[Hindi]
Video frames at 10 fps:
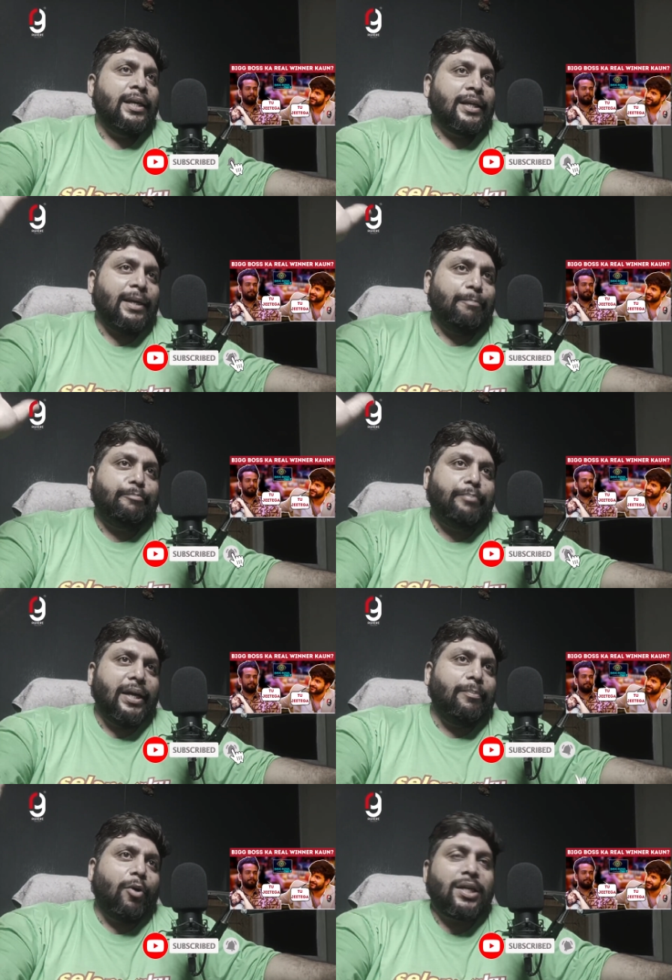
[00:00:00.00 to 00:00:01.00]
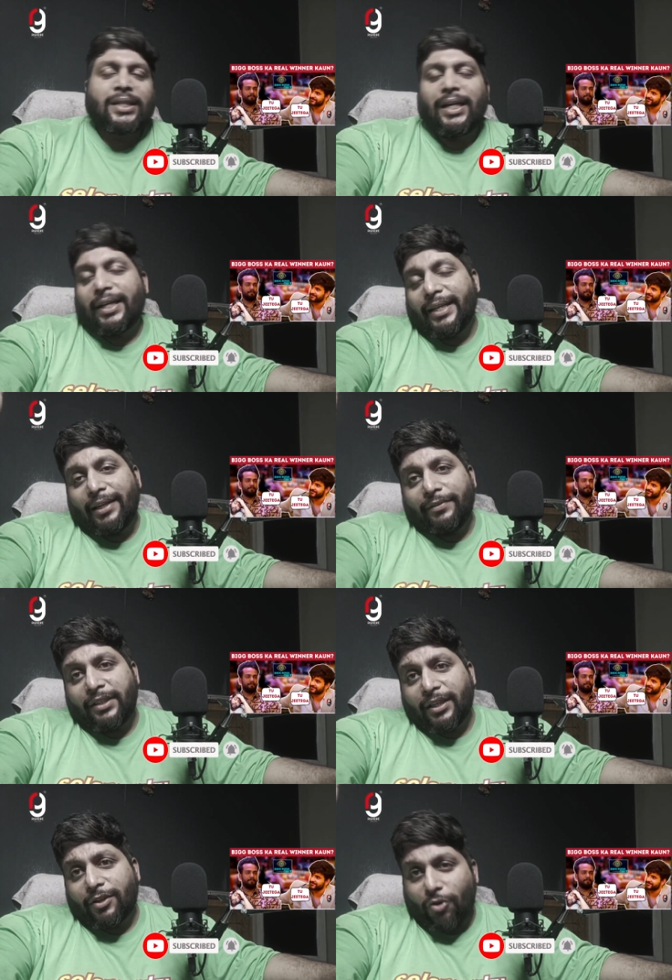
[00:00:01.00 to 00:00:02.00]
कि बिग बॉस का रियल
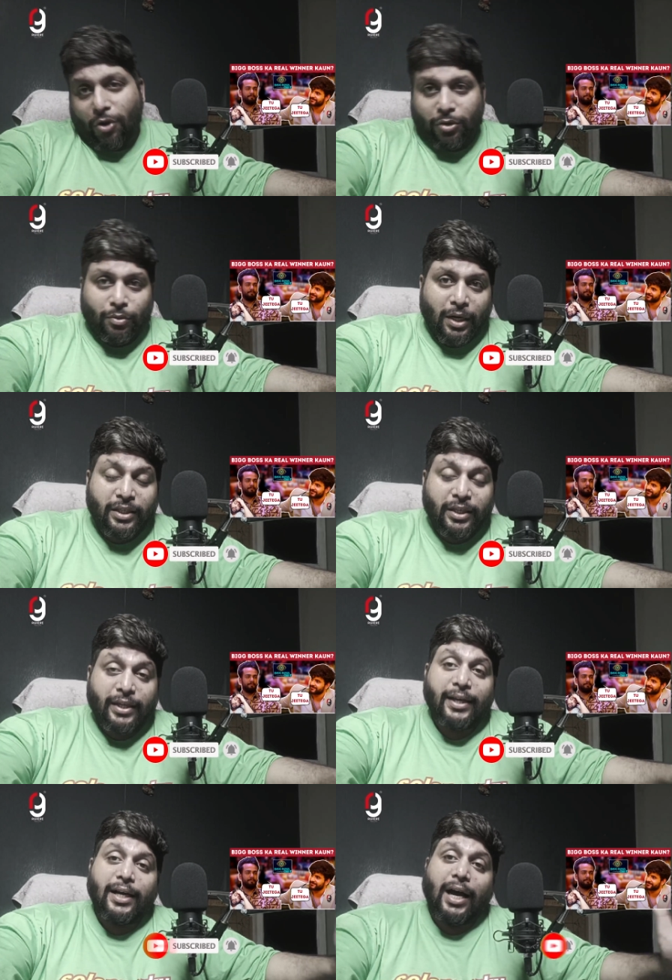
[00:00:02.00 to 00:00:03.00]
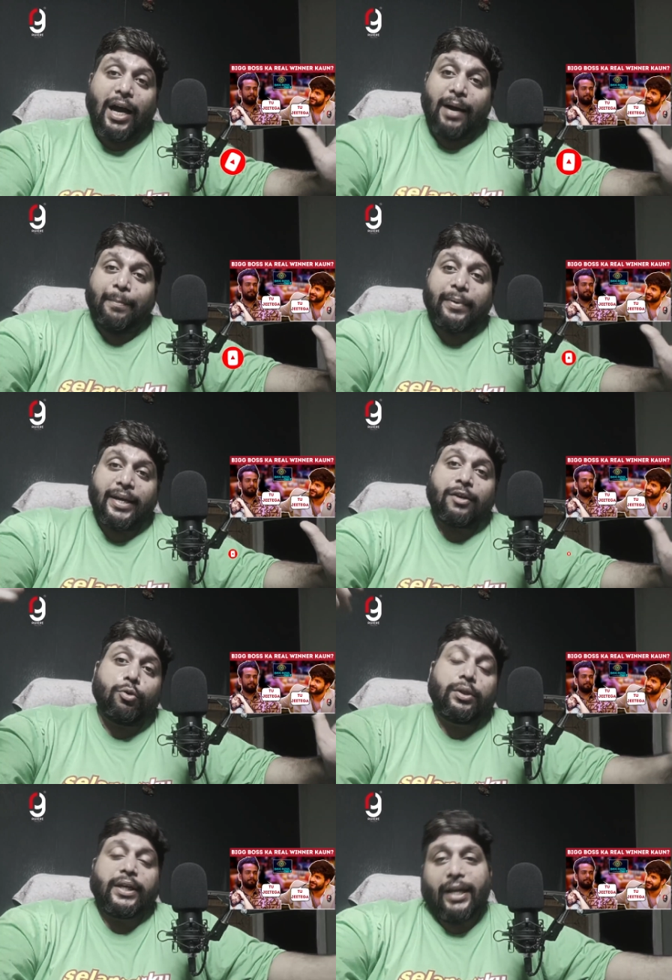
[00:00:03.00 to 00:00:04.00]
विनर कौन होना चाहिए आपके
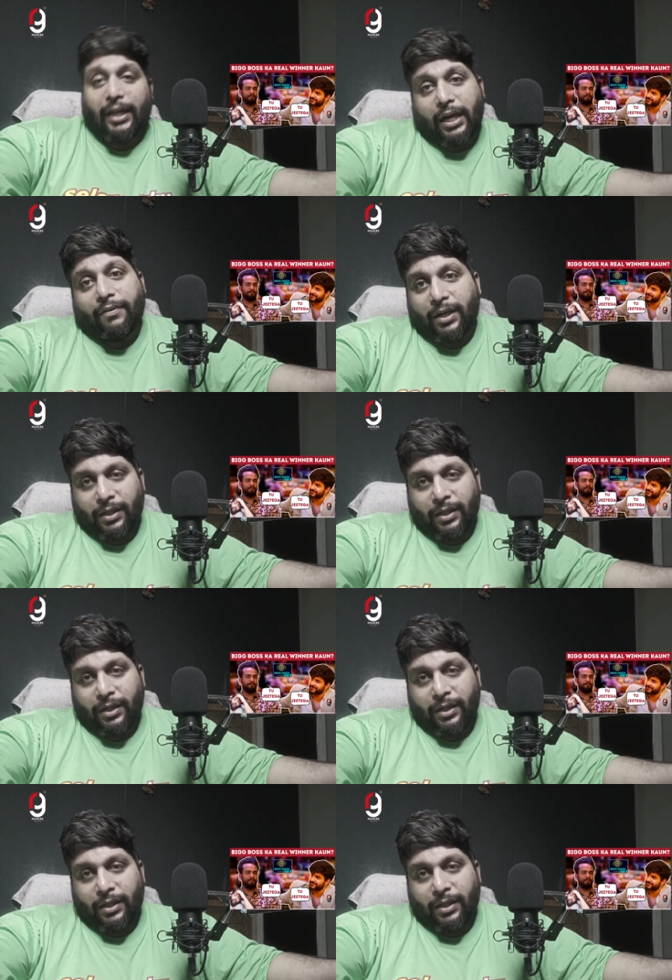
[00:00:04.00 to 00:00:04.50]
खुद के अलावा